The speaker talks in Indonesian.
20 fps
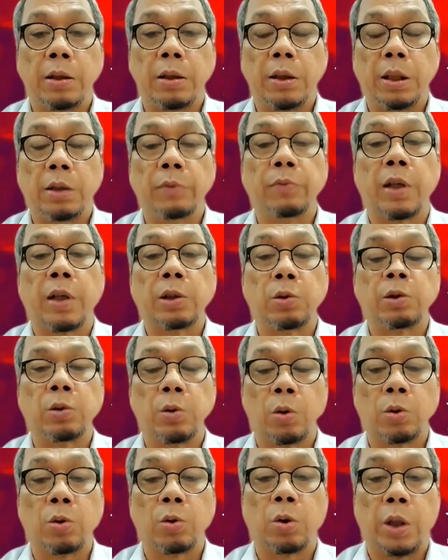
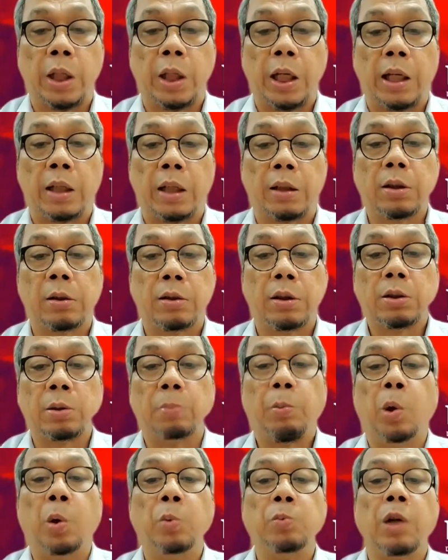infrastruktur yang
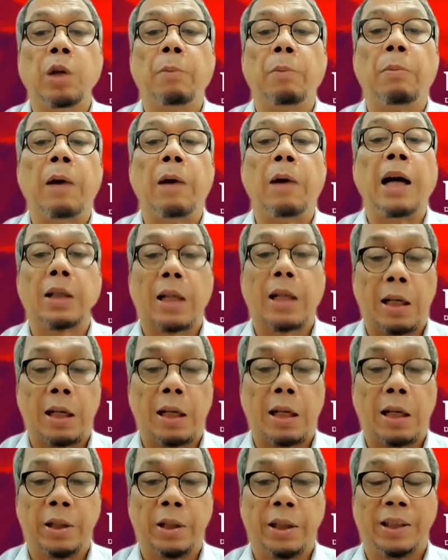sebelumnya
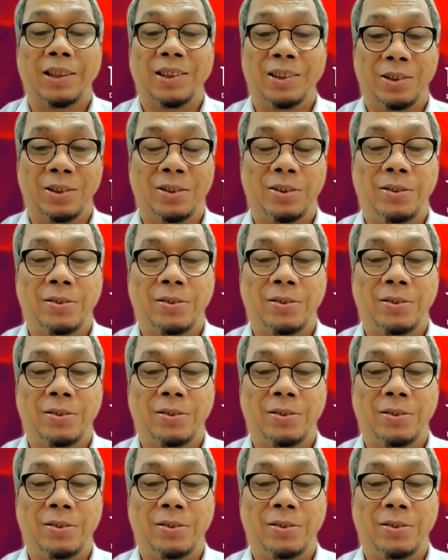mangkrak begitu.